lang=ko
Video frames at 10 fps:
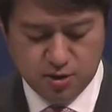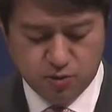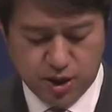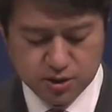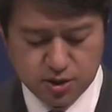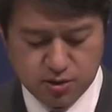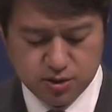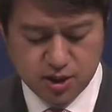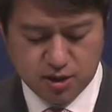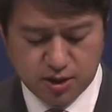왜
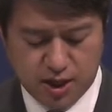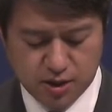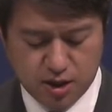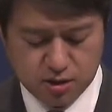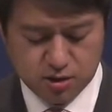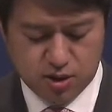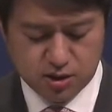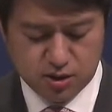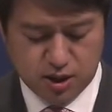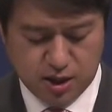저런 자를 나에게
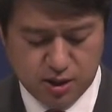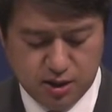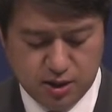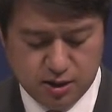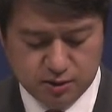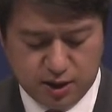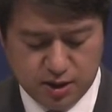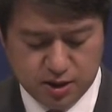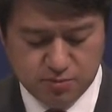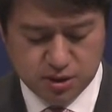끌어왔느냐?
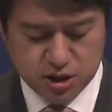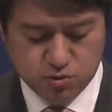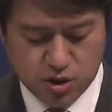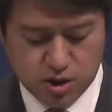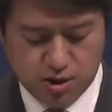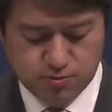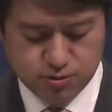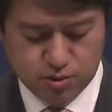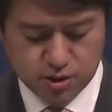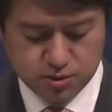나에게 미치광이가
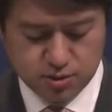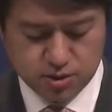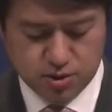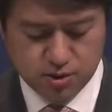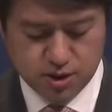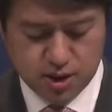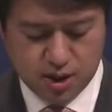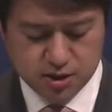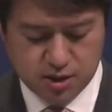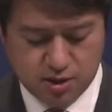부족해서 저런
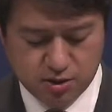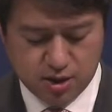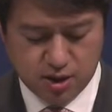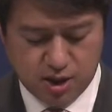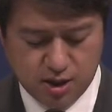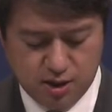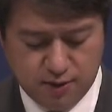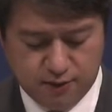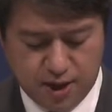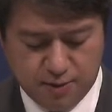자까지 데려다가
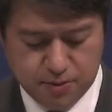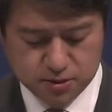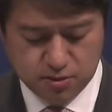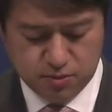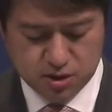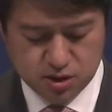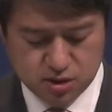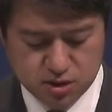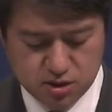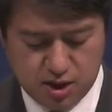내 앞에서 미친
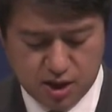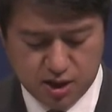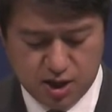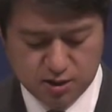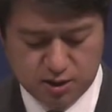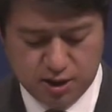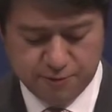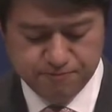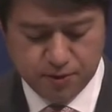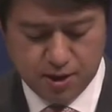짓을 하게
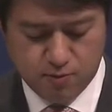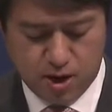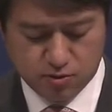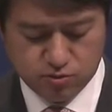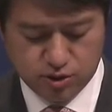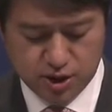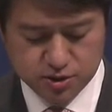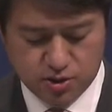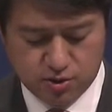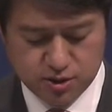하느냐? 왕궁에
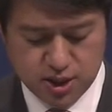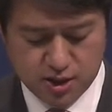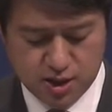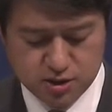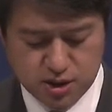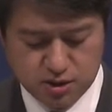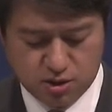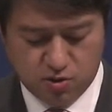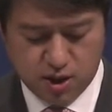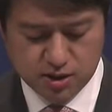저런 자까지
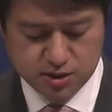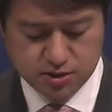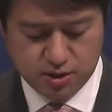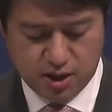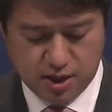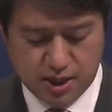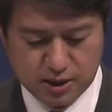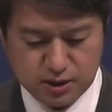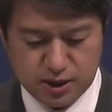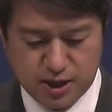들어와 있어야
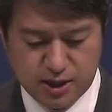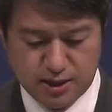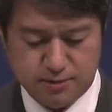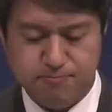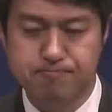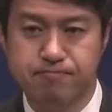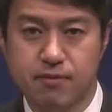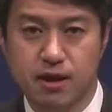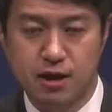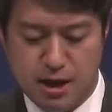하느냐?
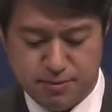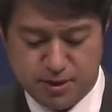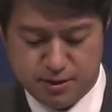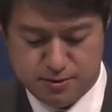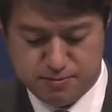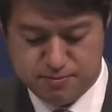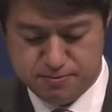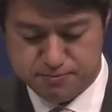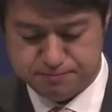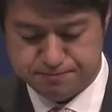아멘.